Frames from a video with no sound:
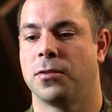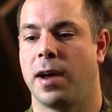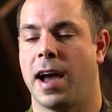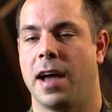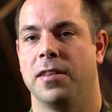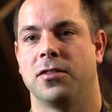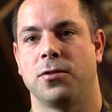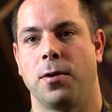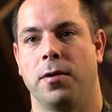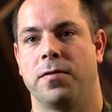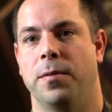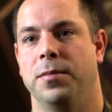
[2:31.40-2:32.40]
se rende à la
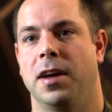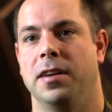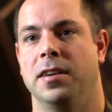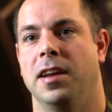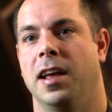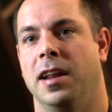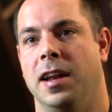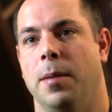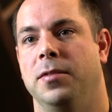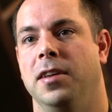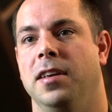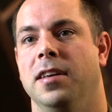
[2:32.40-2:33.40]
tombe du soldat
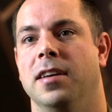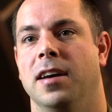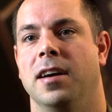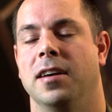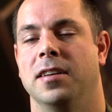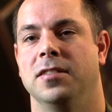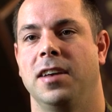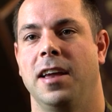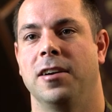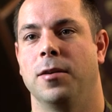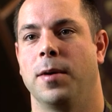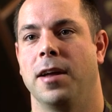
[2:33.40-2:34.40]
Duncanson uh, Et
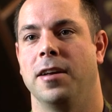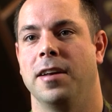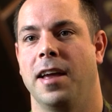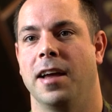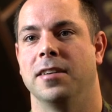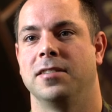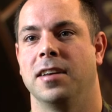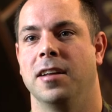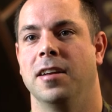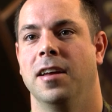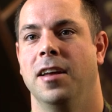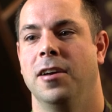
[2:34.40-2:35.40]
pourrais-tu nous apporter de
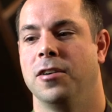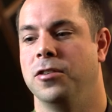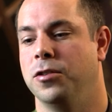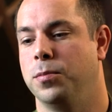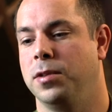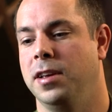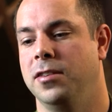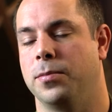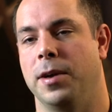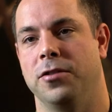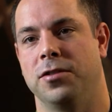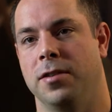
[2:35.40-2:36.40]
la terre de la Belgique pour
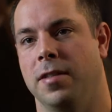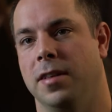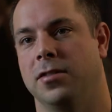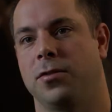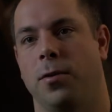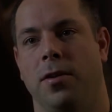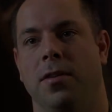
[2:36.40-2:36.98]
notre service, s'il te